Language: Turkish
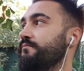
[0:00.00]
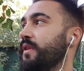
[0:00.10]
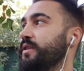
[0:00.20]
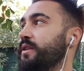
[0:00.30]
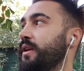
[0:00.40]

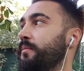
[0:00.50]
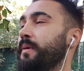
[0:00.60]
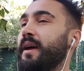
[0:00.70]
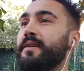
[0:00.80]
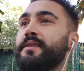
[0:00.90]
nasıl diyeyim
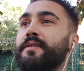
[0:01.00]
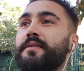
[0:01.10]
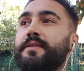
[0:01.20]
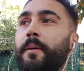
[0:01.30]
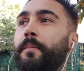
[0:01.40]
birazcık
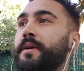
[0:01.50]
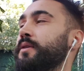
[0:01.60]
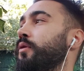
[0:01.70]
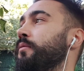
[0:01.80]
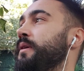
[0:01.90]

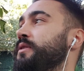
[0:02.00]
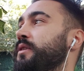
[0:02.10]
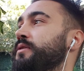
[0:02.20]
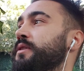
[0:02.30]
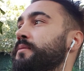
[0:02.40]
sempatik olmaya
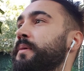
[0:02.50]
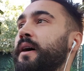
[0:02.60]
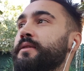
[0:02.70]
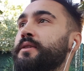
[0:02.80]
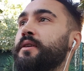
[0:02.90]
çalışın.
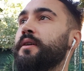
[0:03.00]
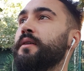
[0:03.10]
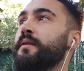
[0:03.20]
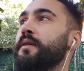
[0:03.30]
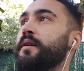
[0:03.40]
Birazcık
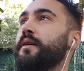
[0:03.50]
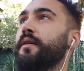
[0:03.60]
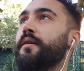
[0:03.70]
e,